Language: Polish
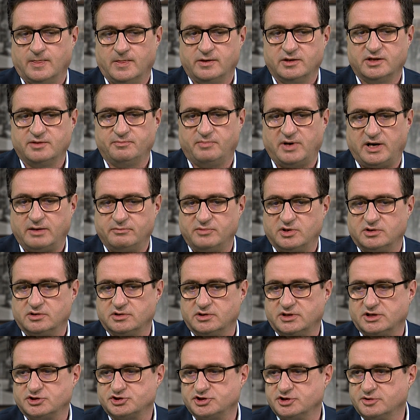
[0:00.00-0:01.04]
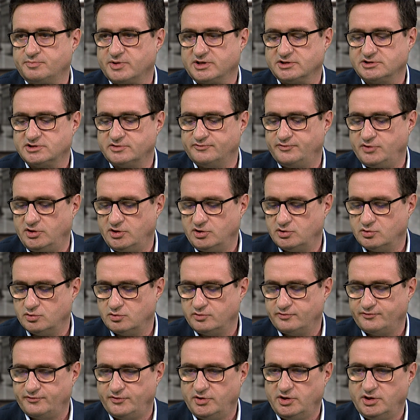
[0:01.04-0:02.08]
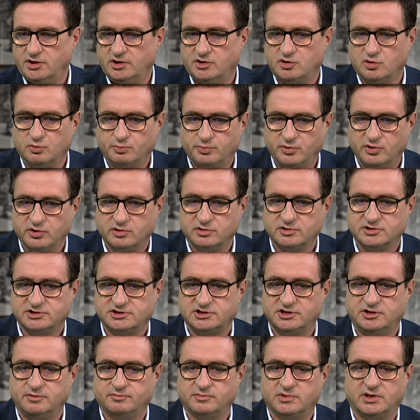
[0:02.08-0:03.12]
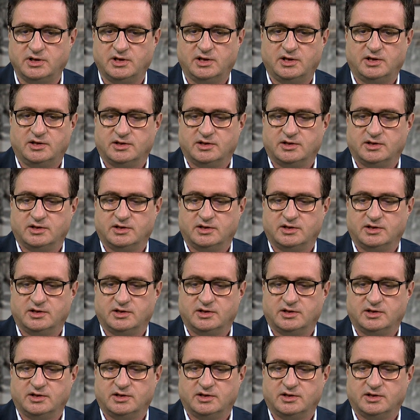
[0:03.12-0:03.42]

dbamy o naszych pracowników i kupując im e,